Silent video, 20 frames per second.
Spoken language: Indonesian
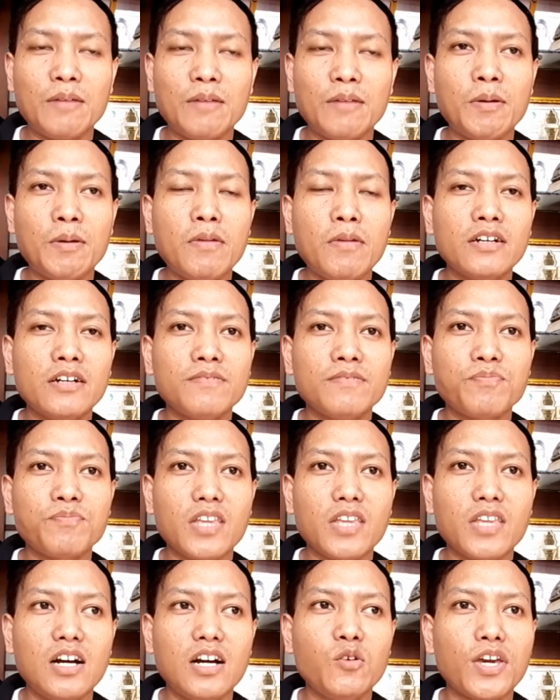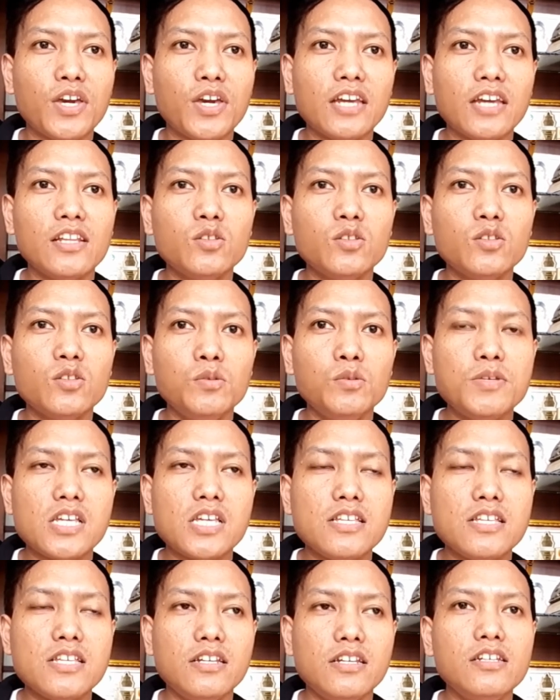karena memang uh, weekend itu
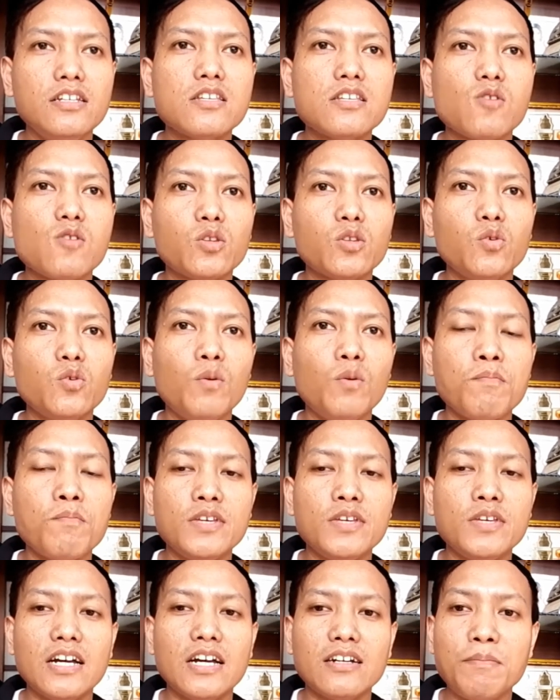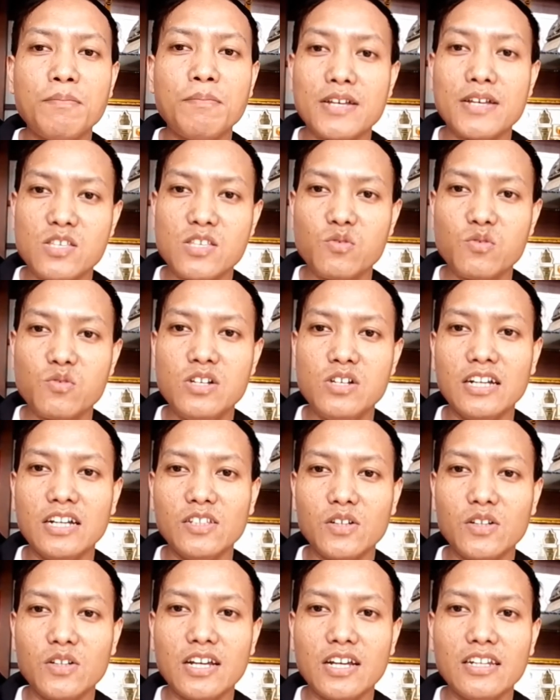bisa jadi suatu yang emas juga
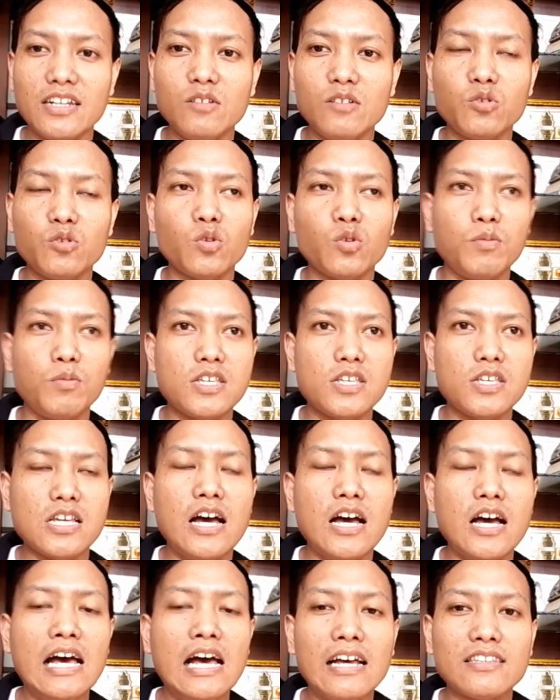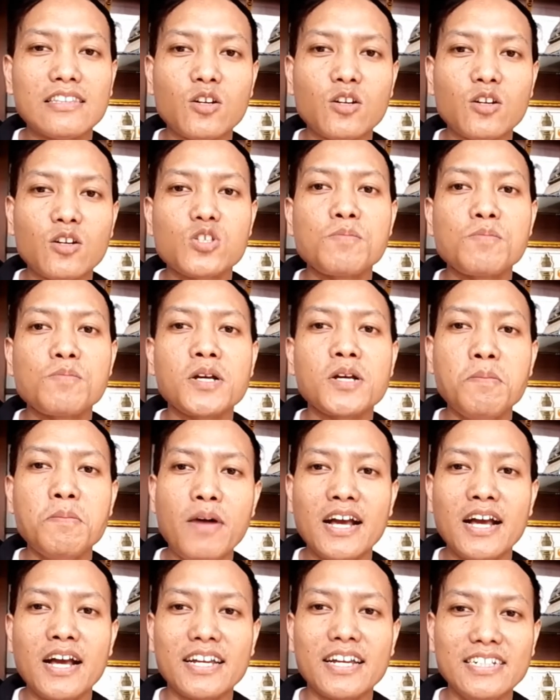gitu kan ya untuk bisa terus
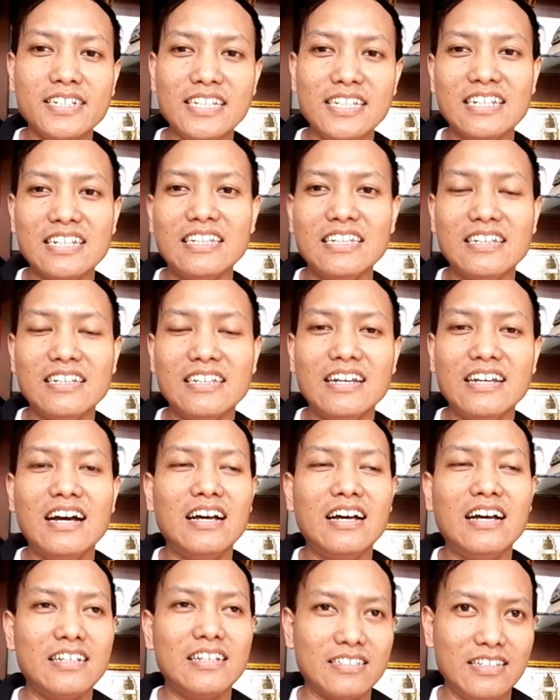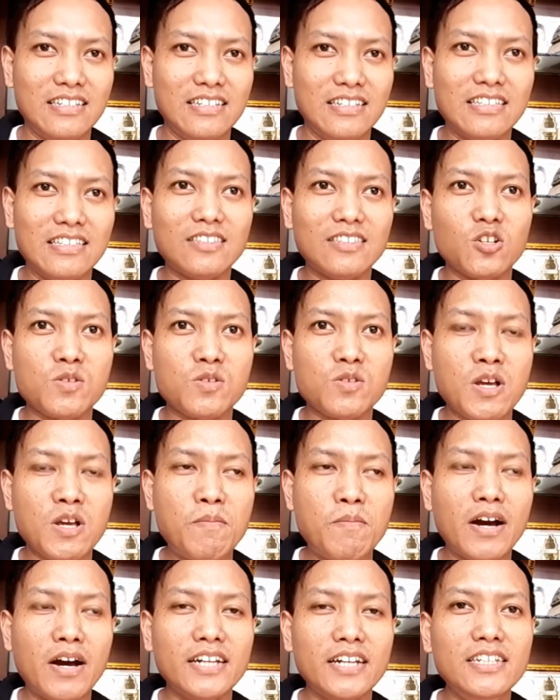mengembangkan diri kita terus
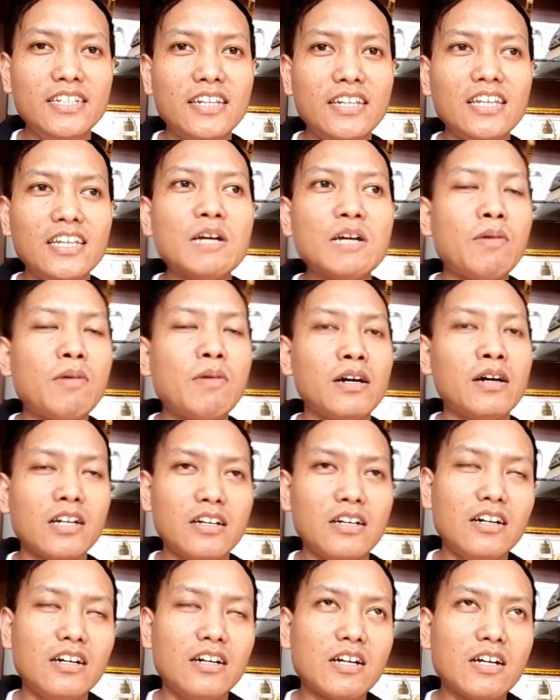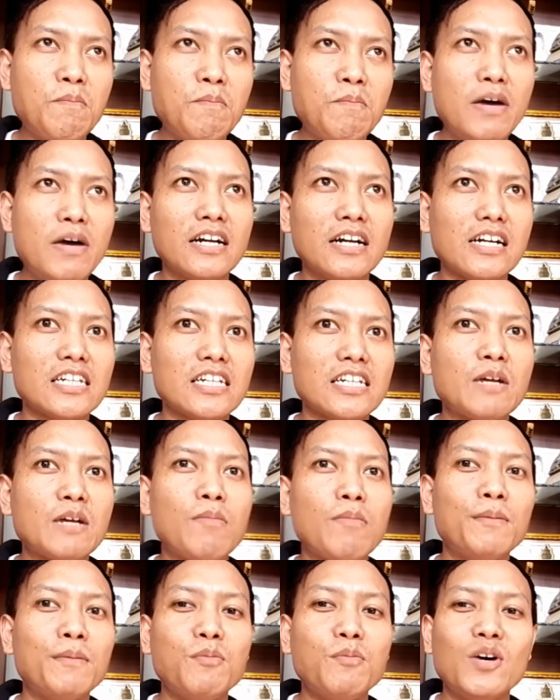mengembangkan diri uh, kembangkan
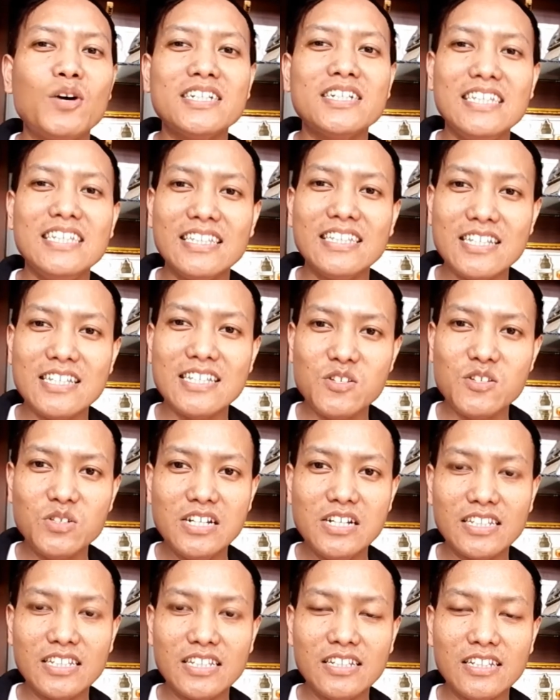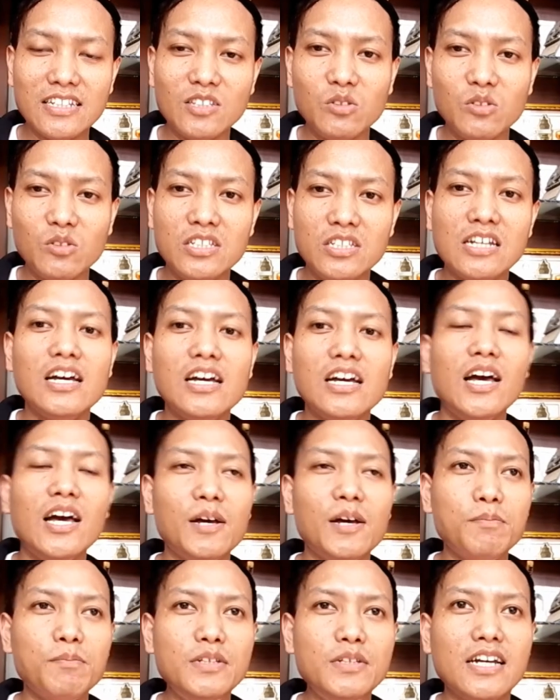kemampuan kita juga tentunya
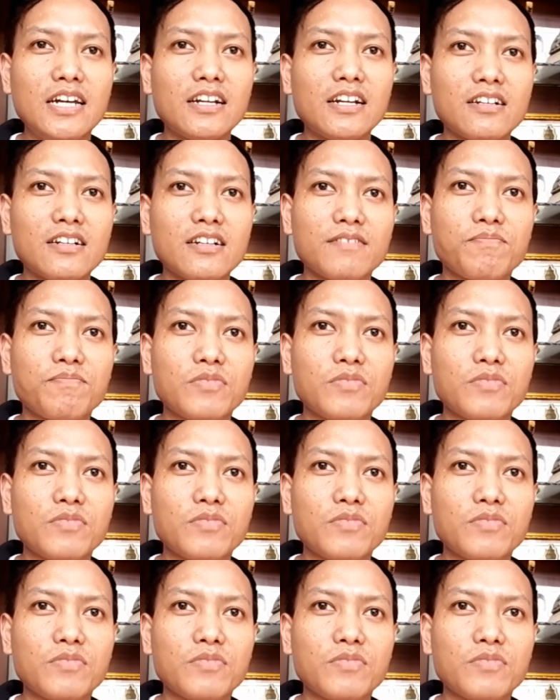biar